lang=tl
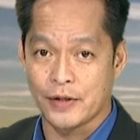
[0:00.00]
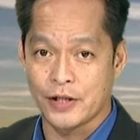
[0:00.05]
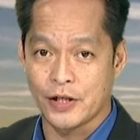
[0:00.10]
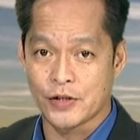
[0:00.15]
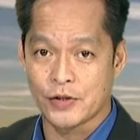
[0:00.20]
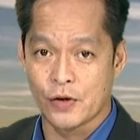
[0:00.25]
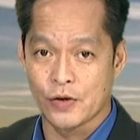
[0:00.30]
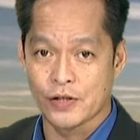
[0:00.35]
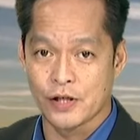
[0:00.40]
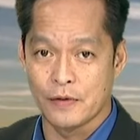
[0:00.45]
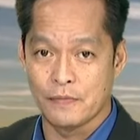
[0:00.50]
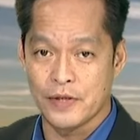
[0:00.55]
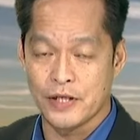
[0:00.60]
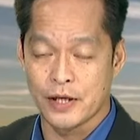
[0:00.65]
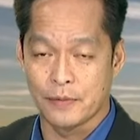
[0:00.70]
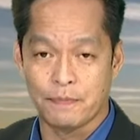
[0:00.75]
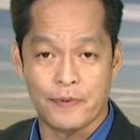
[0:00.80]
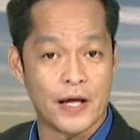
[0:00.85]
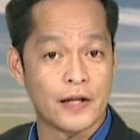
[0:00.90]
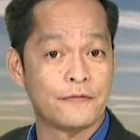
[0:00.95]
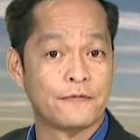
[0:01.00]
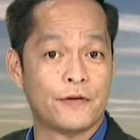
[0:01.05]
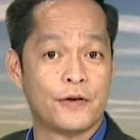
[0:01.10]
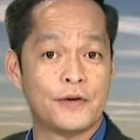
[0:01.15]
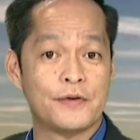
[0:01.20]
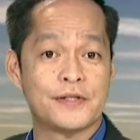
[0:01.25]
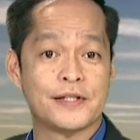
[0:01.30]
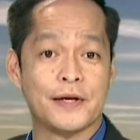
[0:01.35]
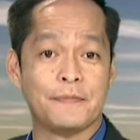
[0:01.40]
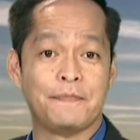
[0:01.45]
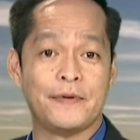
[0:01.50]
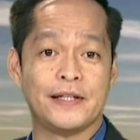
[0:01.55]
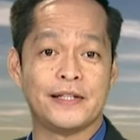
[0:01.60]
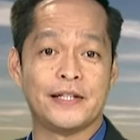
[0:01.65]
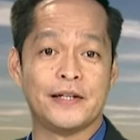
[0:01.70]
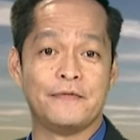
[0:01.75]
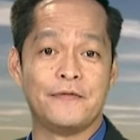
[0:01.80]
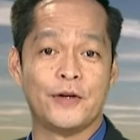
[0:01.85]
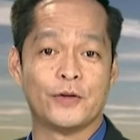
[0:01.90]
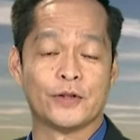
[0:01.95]
Iti social media platforms ti
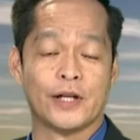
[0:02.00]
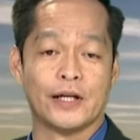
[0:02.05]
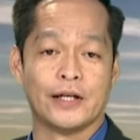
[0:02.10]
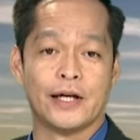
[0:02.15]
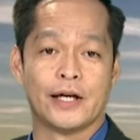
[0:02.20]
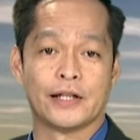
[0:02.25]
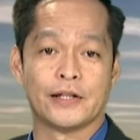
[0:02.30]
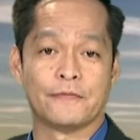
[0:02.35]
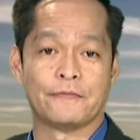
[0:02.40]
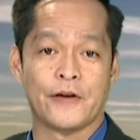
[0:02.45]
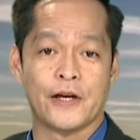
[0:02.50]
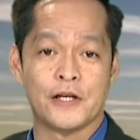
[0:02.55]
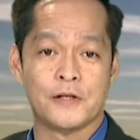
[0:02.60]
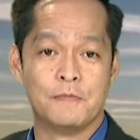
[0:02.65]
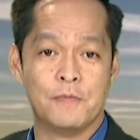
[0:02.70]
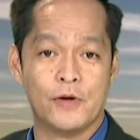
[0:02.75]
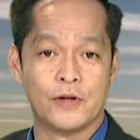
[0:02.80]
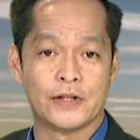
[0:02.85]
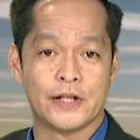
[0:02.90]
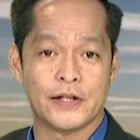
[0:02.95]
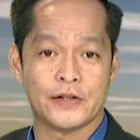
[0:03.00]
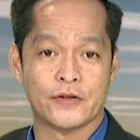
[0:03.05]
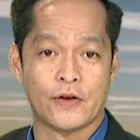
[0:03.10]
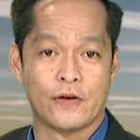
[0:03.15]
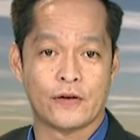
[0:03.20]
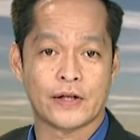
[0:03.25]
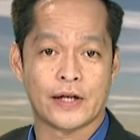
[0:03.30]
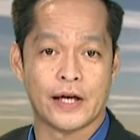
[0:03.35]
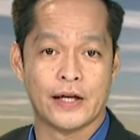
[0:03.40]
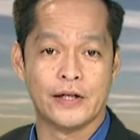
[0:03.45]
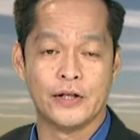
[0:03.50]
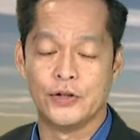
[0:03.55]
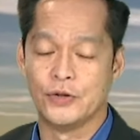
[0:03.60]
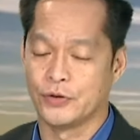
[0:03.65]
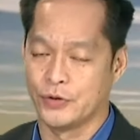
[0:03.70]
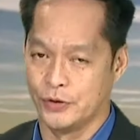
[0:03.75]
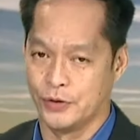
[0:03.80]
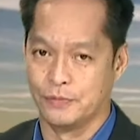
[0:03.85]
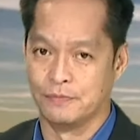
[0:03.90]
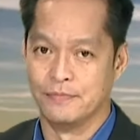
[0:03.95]
PTV Cordillera, ti Facebook, TikTok, can
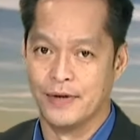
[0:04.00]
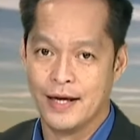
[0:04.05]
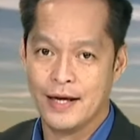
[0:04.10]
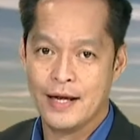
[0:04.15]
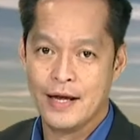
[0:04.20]
YouTube.